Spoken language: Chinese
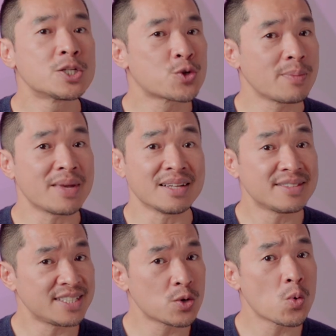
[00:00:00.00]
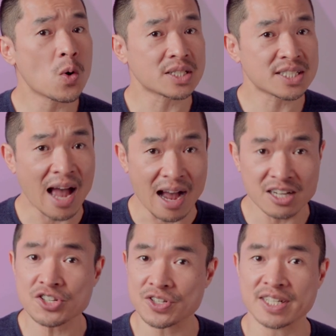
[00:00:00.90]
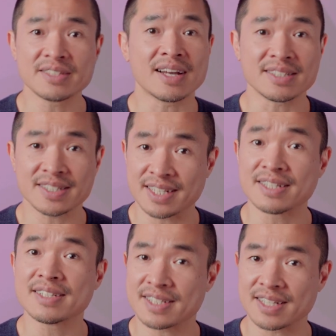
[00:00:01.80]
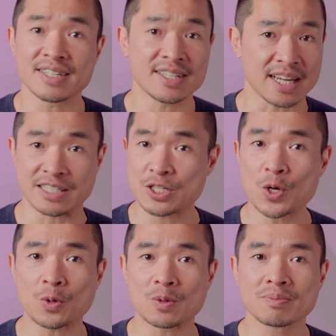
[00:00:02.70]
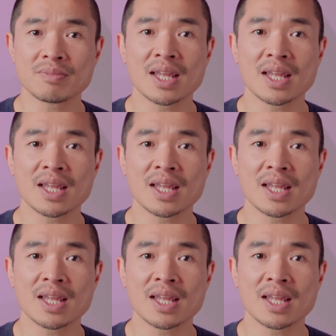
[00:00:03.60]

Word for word: 催眠经过长时间的精心研究，